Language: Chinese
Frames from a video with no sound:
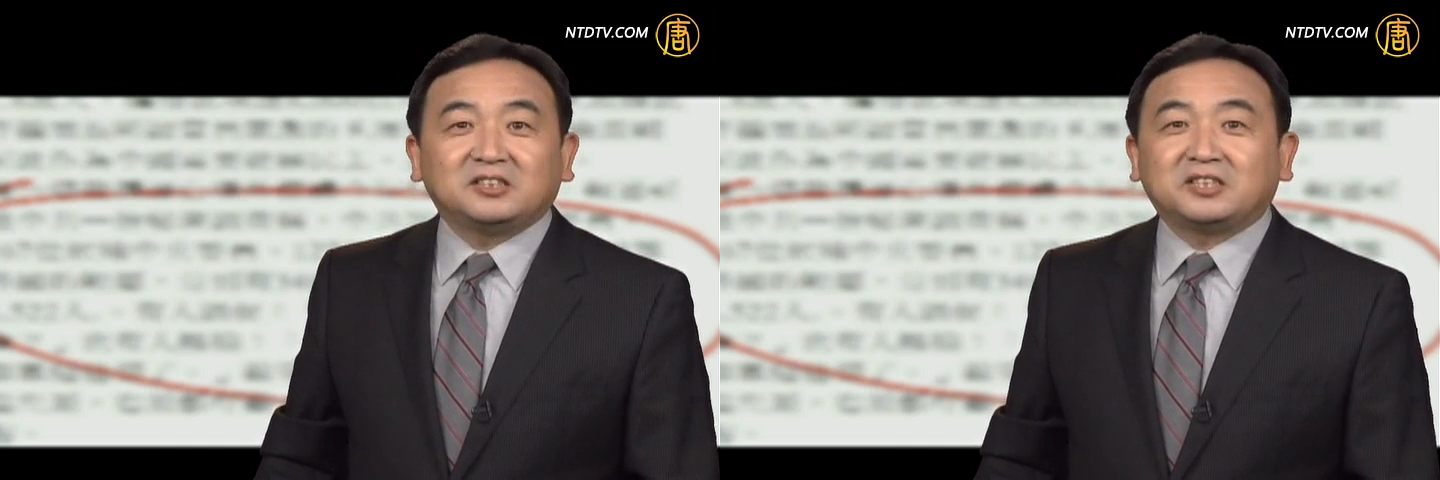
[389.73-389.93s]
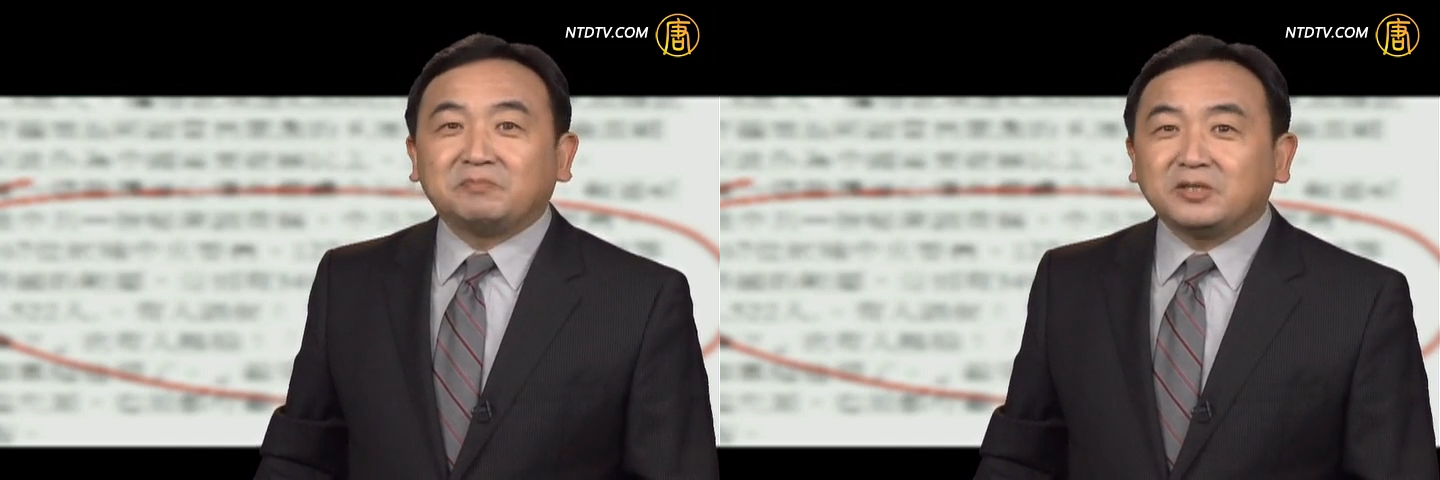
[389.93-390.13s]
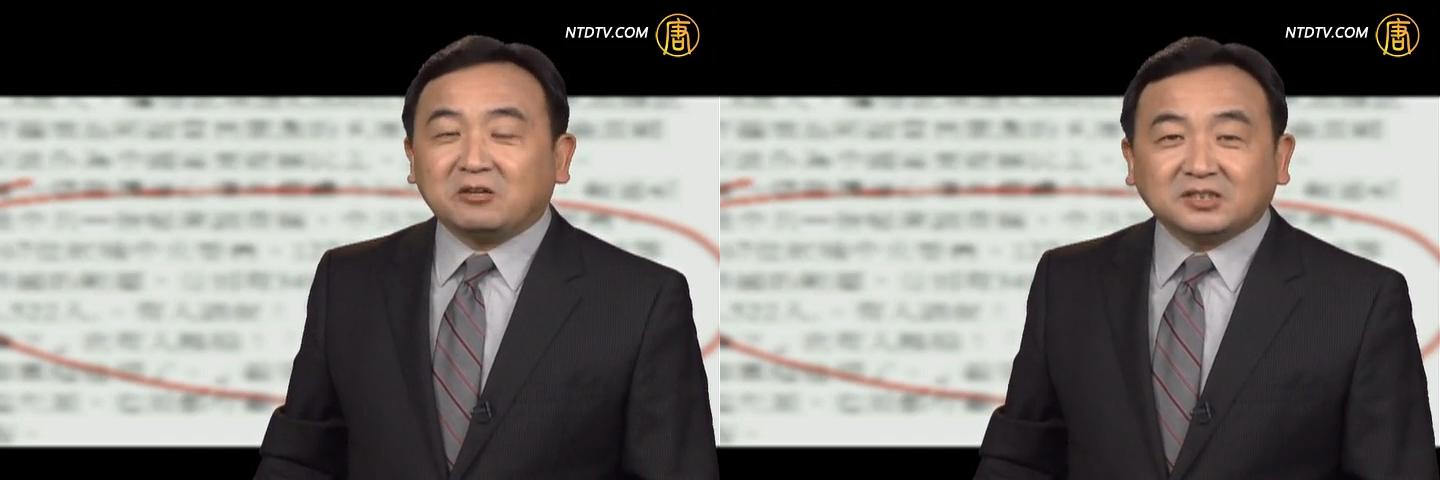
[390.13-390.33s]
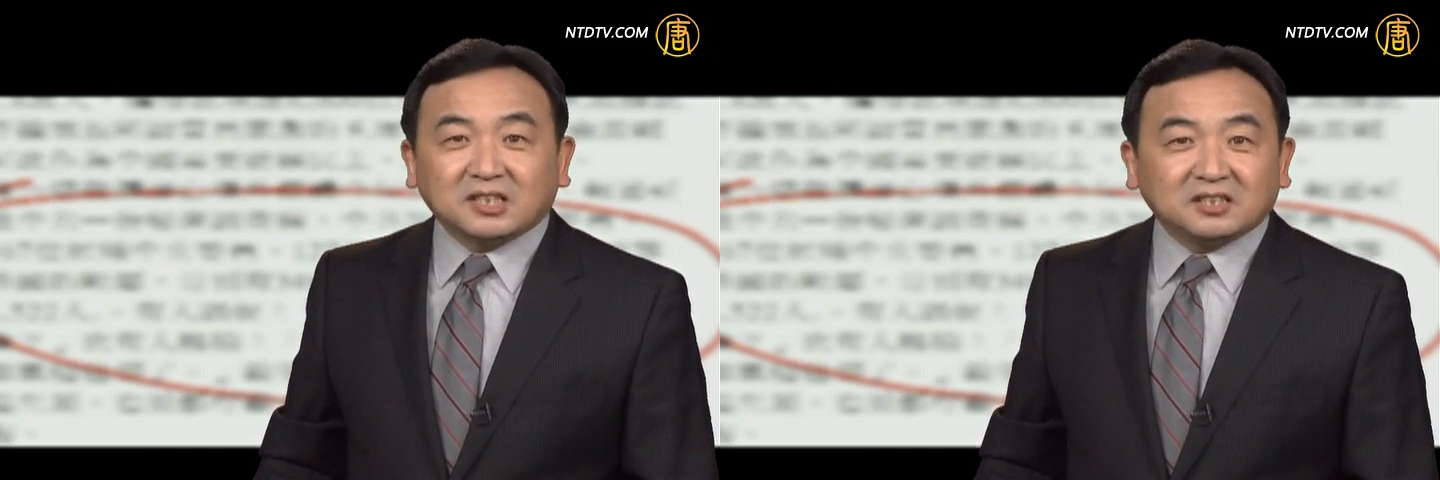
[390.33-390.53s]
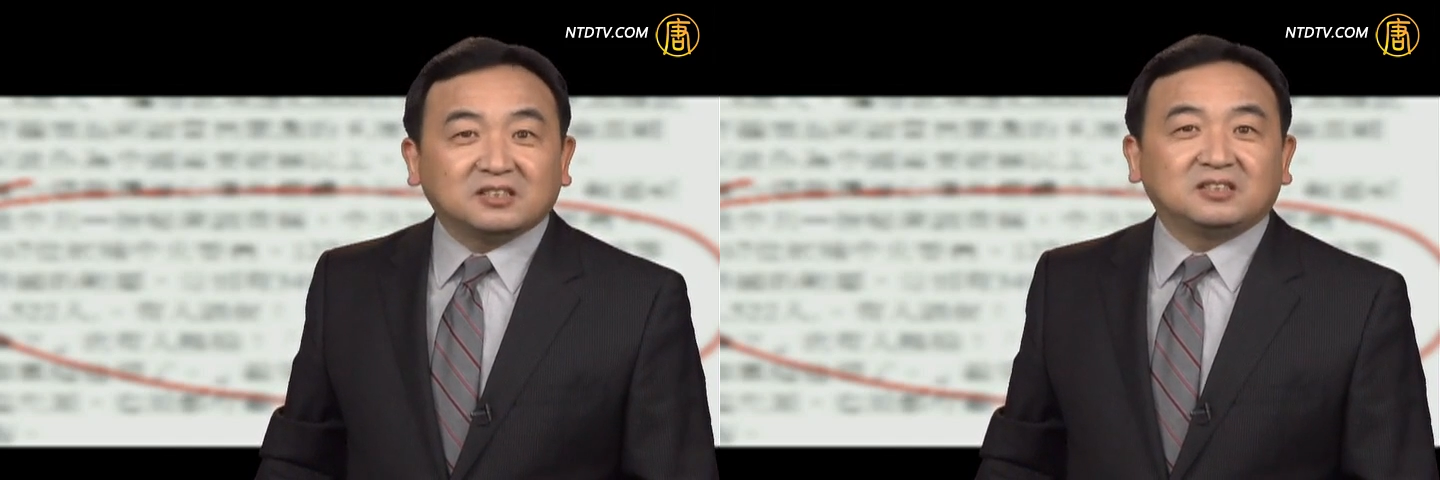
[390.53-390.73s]
什么叫
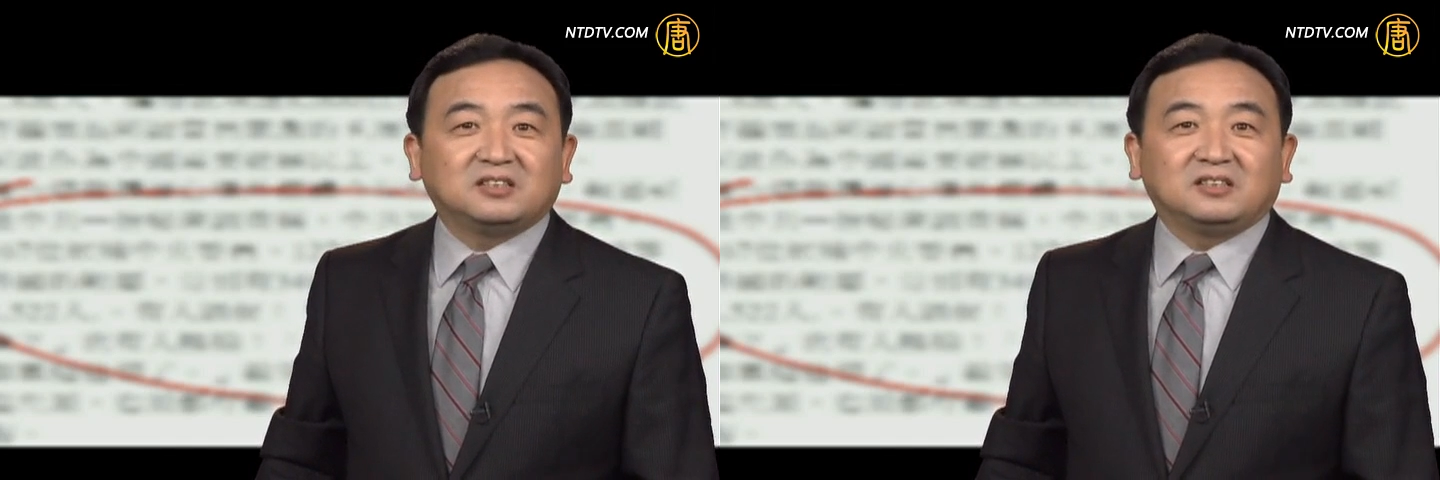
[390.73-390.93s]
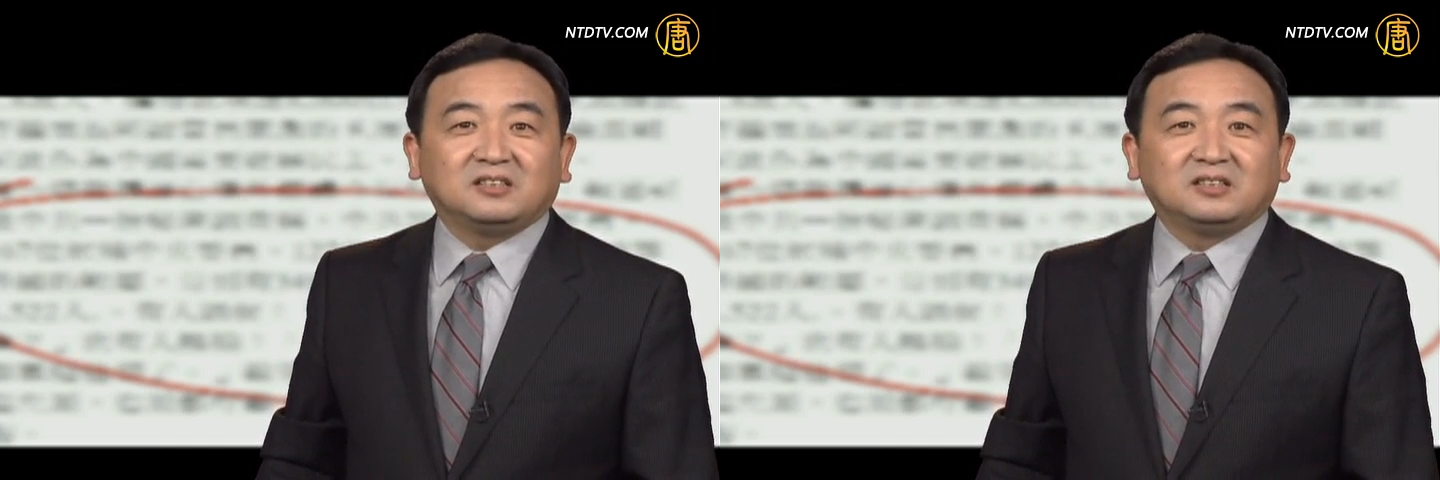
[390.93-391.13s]
政客？